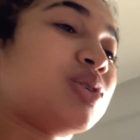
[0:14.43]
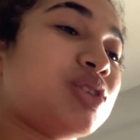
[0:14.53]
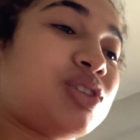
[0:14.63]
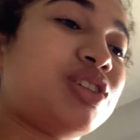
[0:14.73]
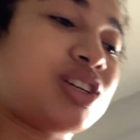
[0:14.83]

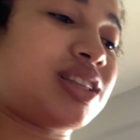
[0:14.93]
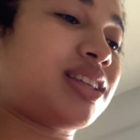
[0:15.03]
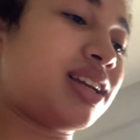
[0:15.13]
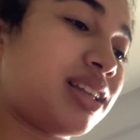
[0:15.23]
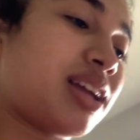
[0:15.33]
hoje dia
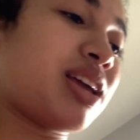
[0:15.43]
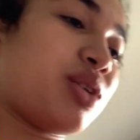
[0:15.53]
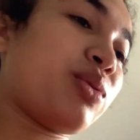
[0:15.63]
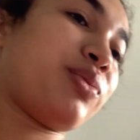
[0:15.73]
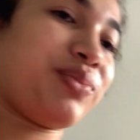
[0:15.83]

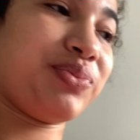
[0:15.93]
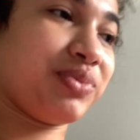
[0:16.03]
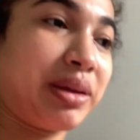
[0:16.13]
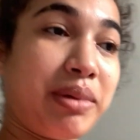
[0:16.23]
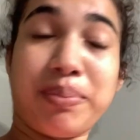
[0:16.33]
31,
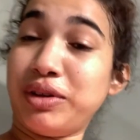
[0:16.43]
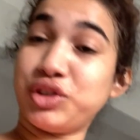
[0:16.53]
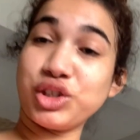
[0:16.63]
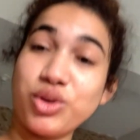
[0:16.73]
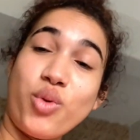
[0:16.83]
me
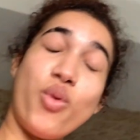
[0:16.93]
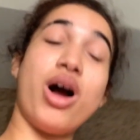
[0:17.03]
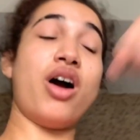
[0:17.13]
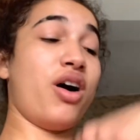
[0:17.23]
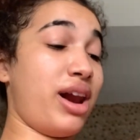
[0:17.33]
pediram uma
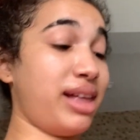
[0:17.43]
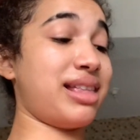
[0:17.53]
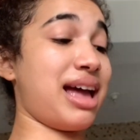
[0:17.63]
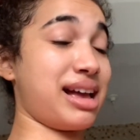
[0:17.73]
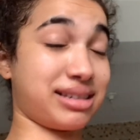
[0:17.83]
hora
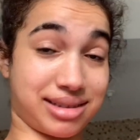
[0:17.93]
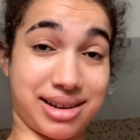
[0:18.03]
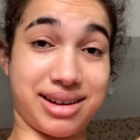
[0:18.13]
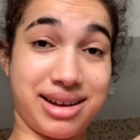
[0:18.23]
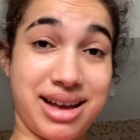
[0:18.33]

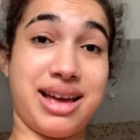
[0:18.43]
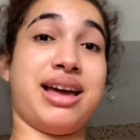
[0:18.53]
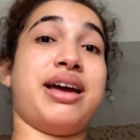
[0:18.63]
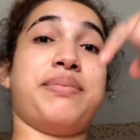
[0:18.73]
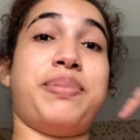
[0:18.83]
dessa
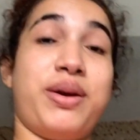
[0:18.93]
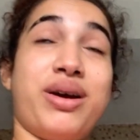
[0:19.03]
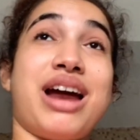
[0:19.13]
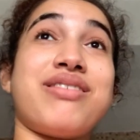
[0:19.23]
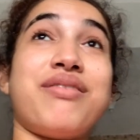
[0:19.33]
pra eu
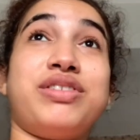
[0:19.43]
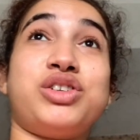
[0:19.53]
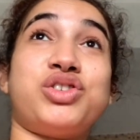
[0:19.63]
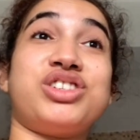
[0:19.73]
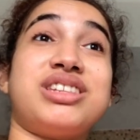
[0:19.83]
gravar
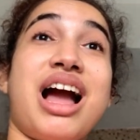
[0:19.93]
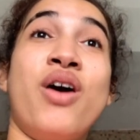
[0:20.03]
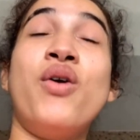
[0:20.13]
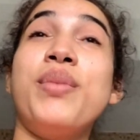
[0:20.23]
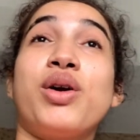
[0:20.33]
vídeo de se
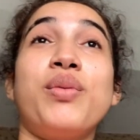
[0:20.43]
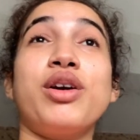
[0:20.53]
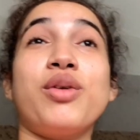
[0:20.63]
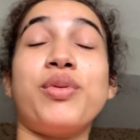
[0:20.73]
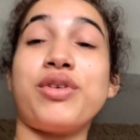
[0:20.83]
arrume comigo pro